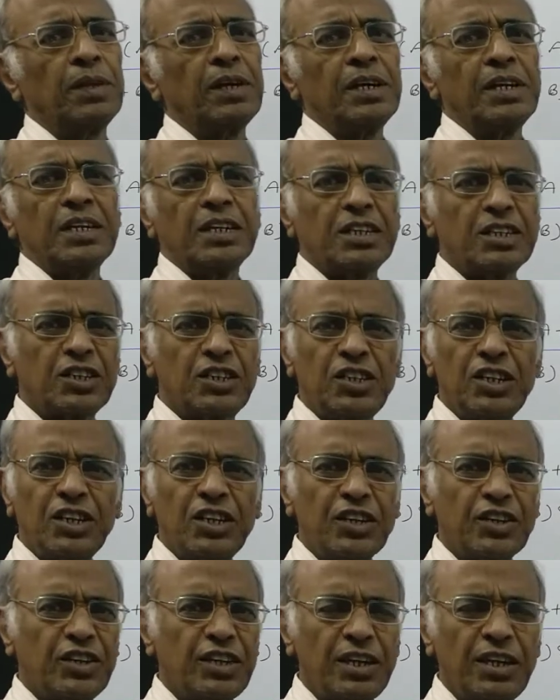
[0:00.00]
किसी
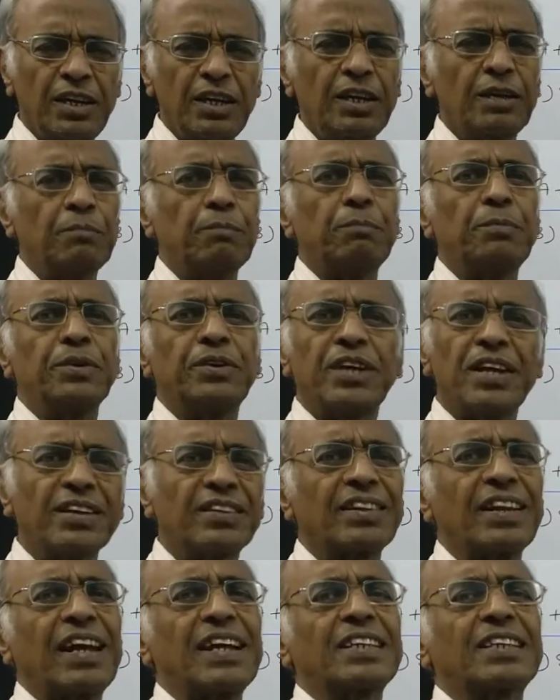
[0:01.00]
किसी विशेष
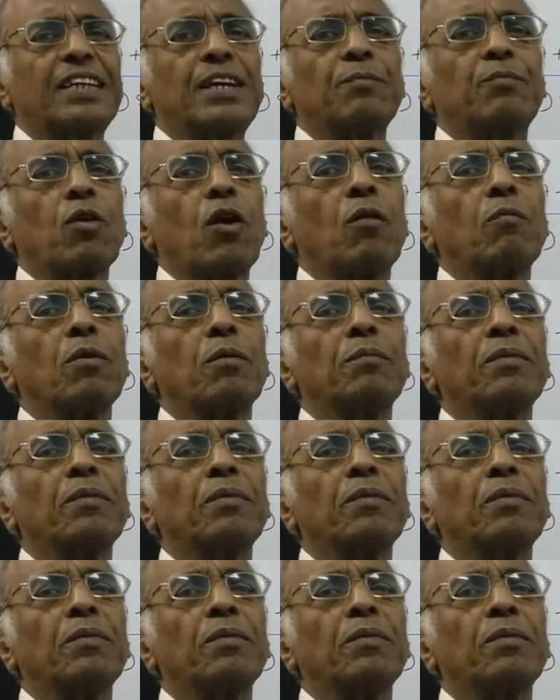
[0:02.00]
क्लास की प्रॉब्लम